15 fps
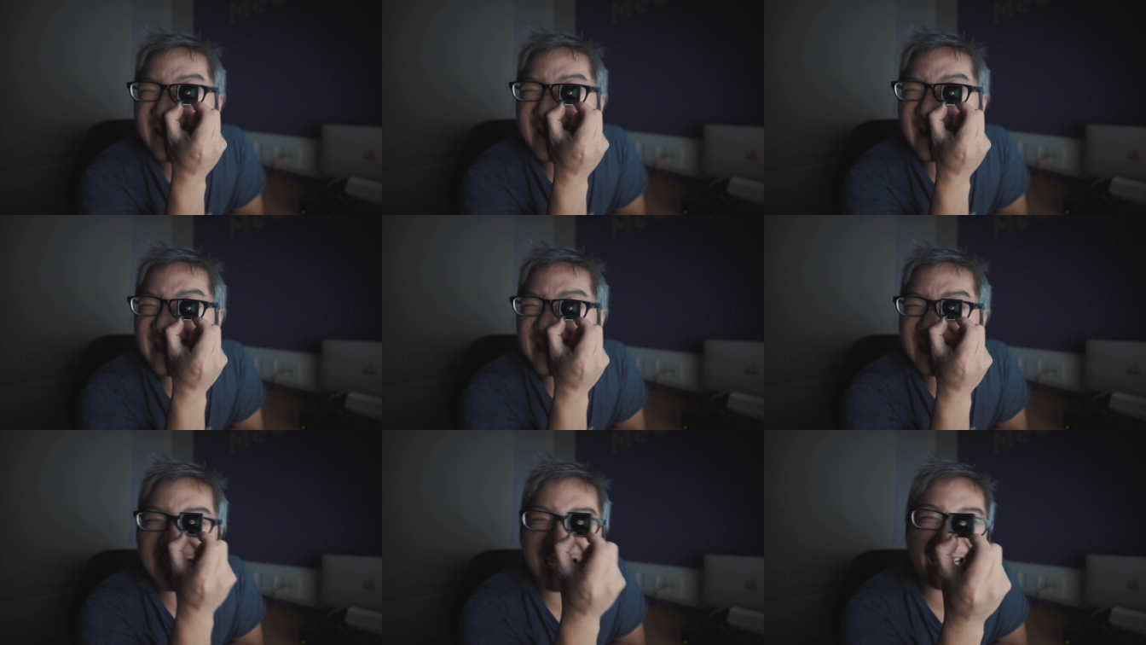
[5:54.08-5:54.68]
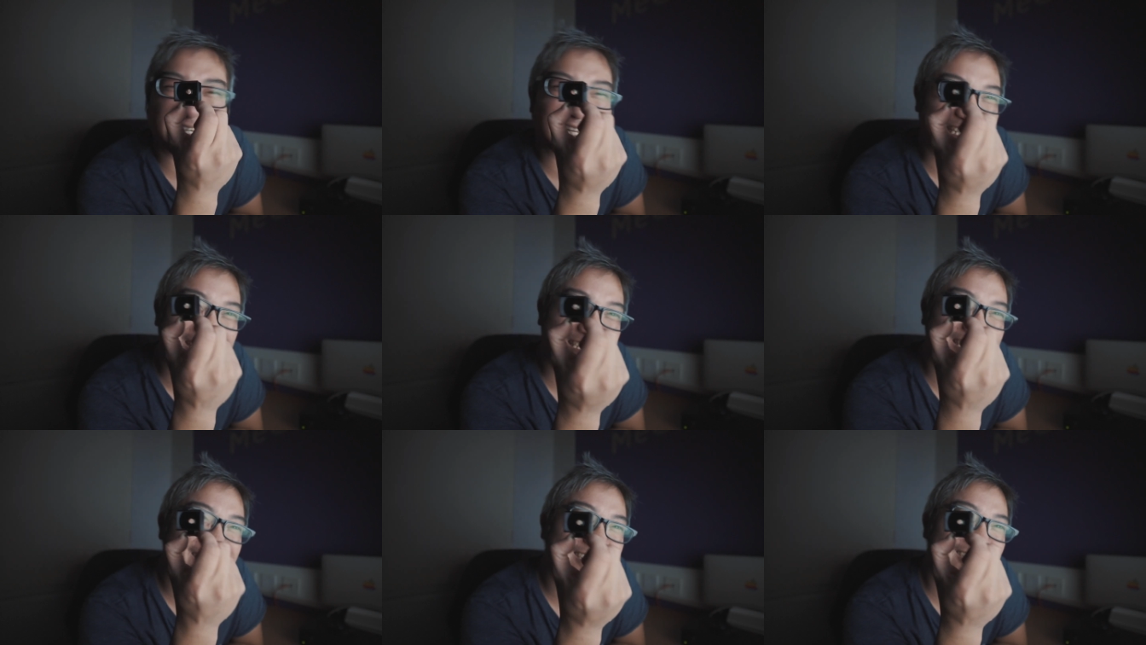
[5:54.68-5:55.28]
看看它
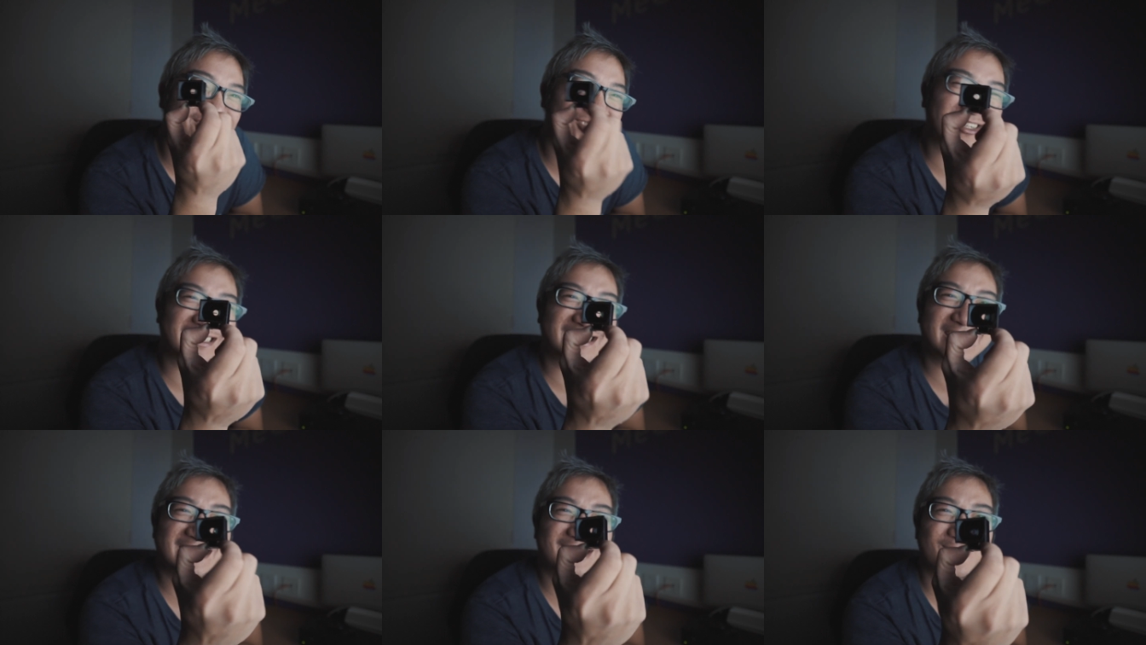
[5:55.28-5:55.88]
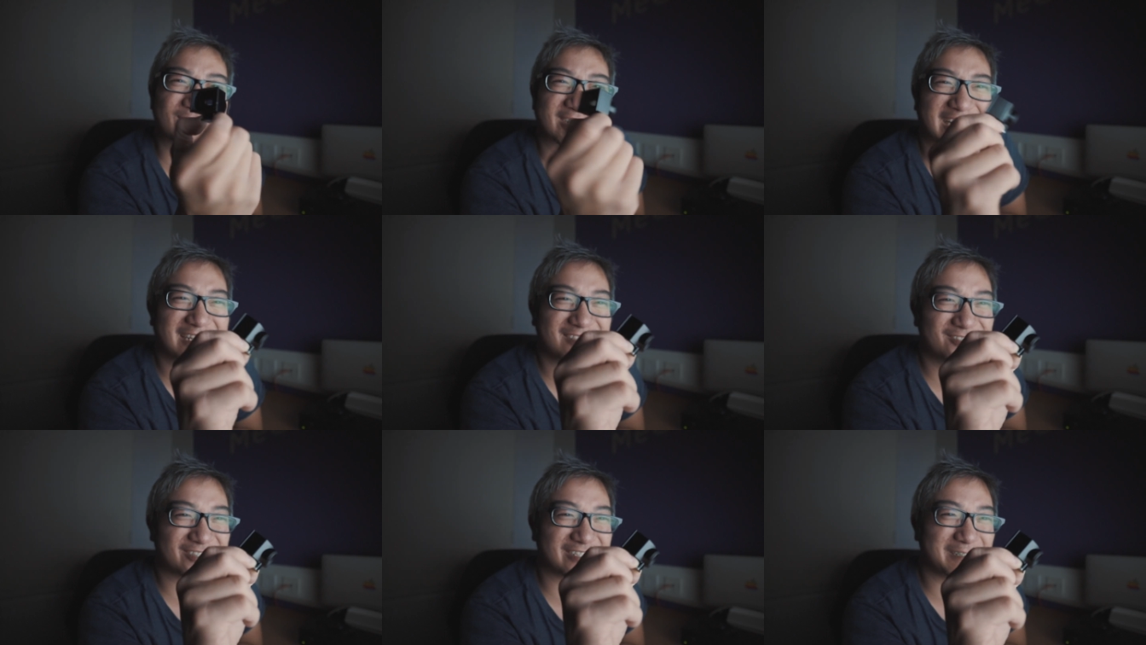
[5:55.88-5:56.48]
真的是很爽。这个是我
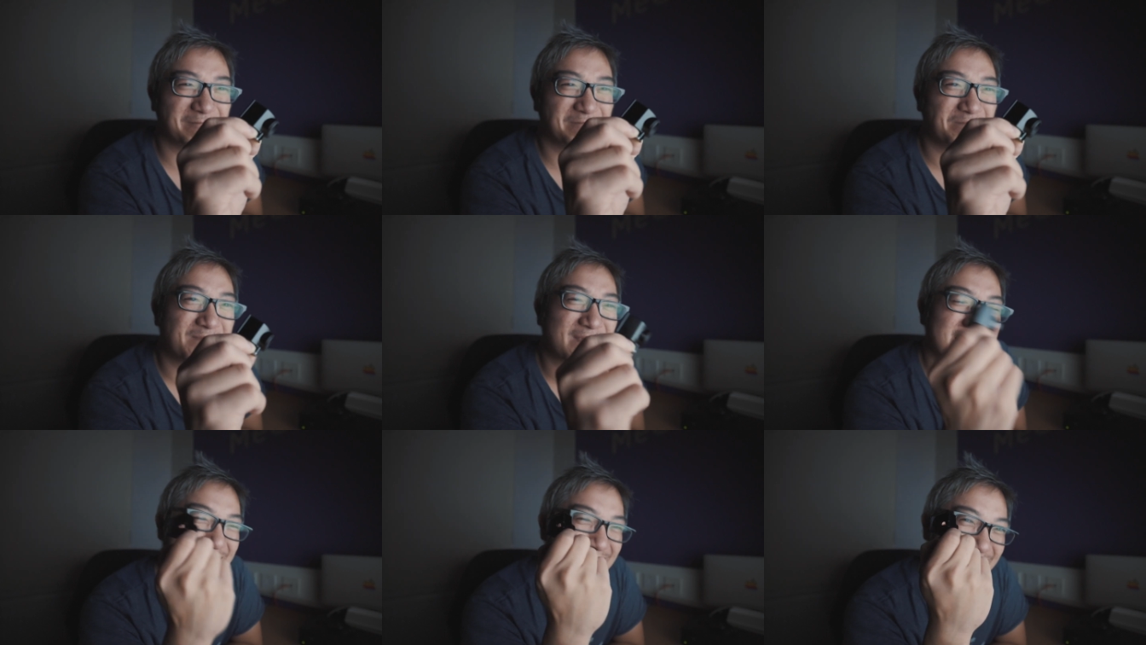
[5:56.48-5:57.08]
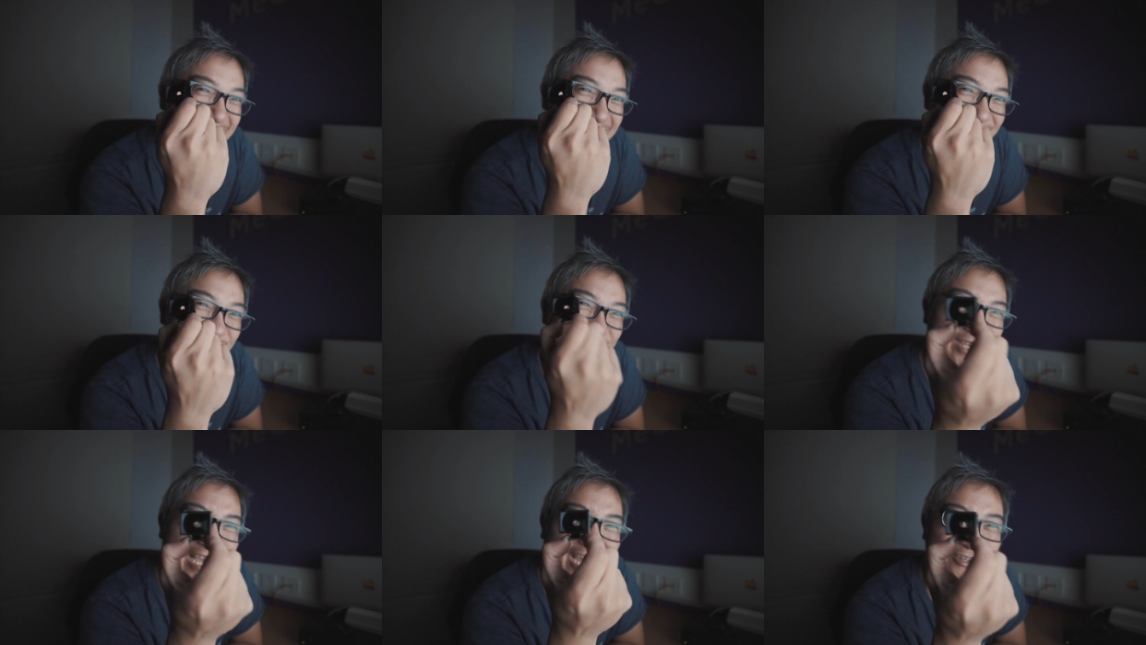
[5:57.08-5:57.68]
看过。可能
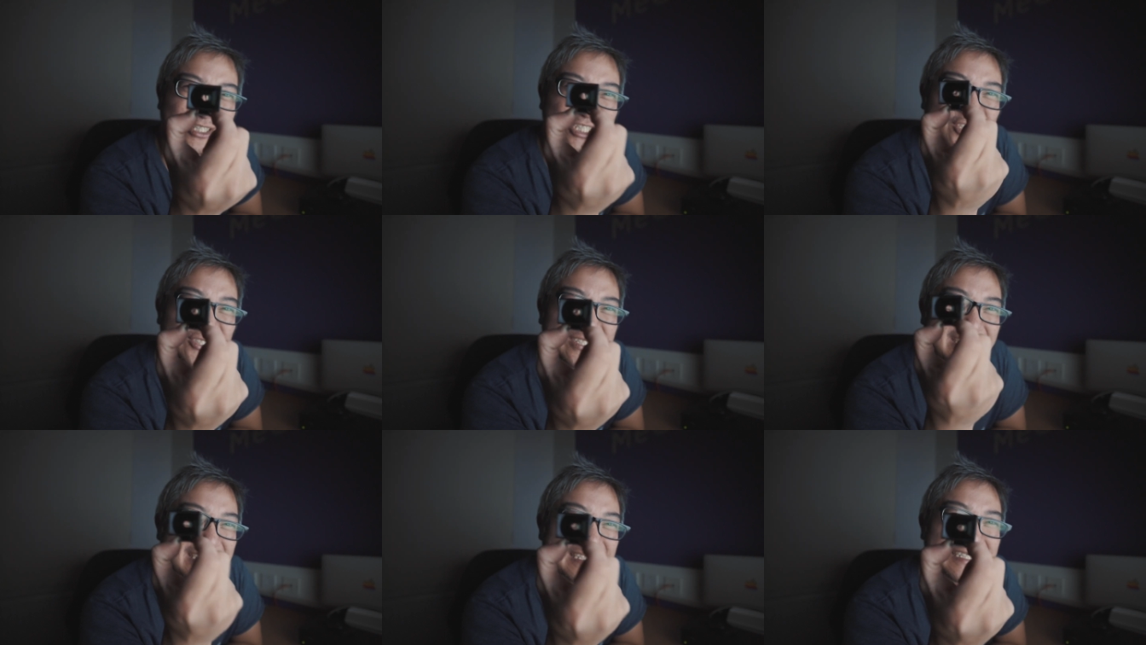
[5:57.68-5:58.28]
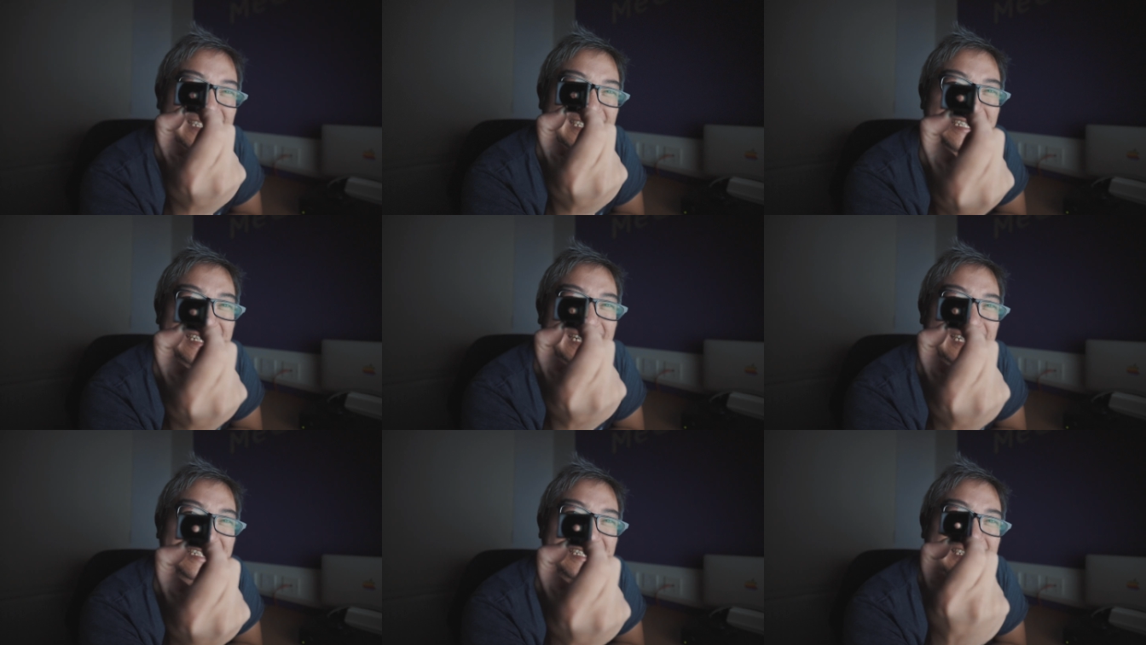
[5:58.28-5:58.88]
最好的取景器
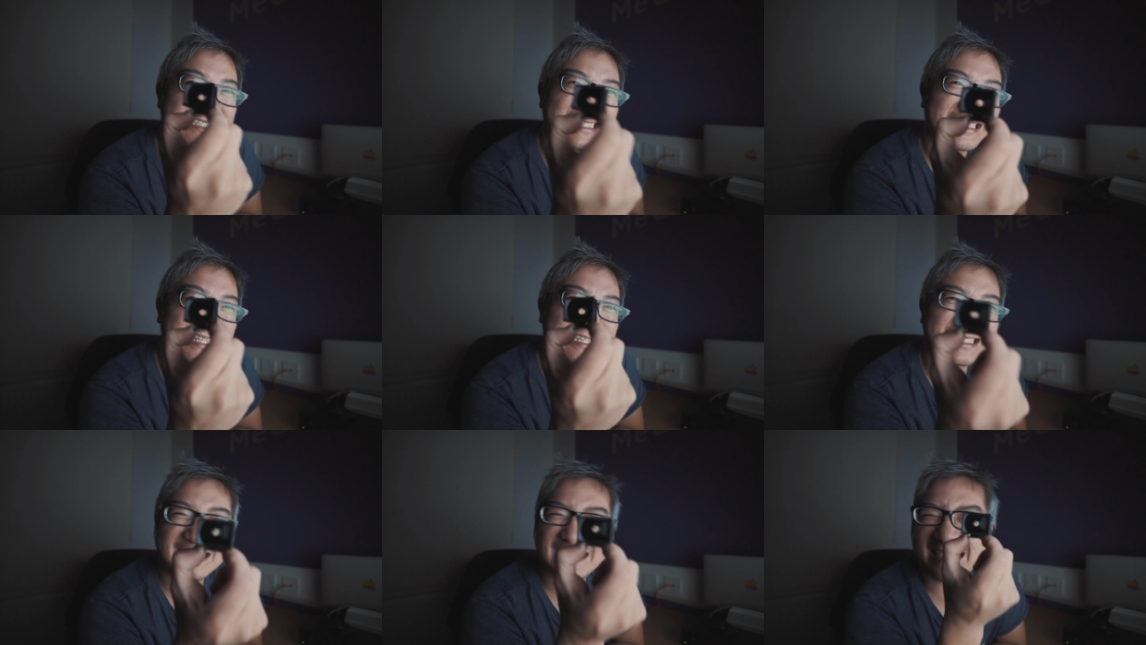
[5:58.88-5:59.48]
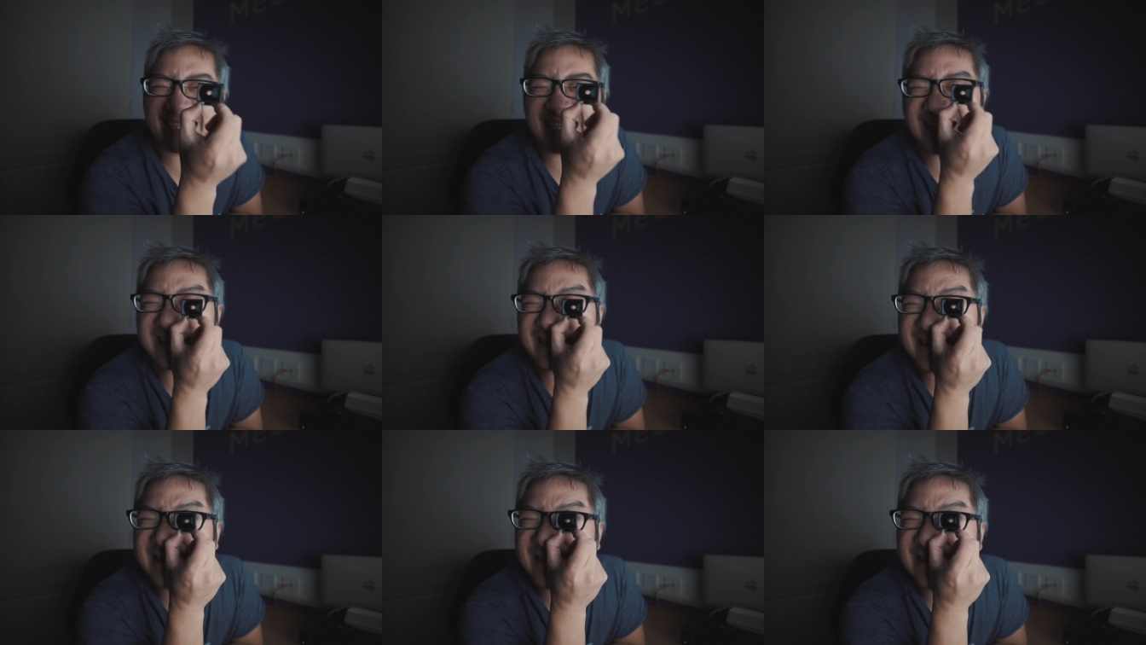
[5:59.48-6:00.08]
了，在现在
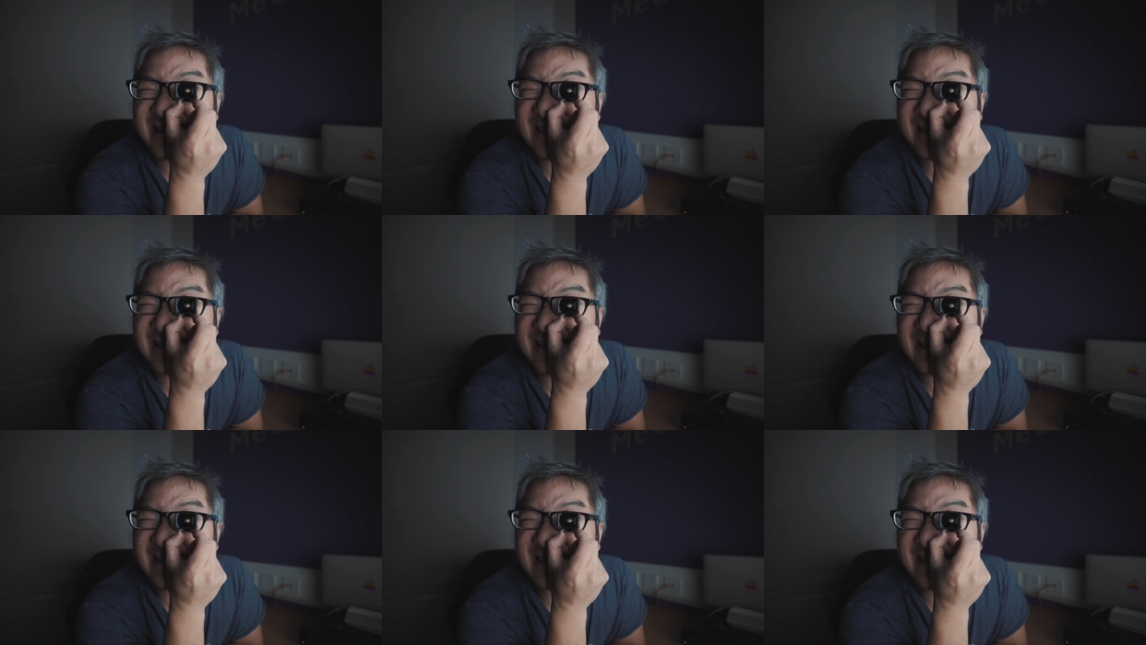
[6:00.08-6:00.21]
讲，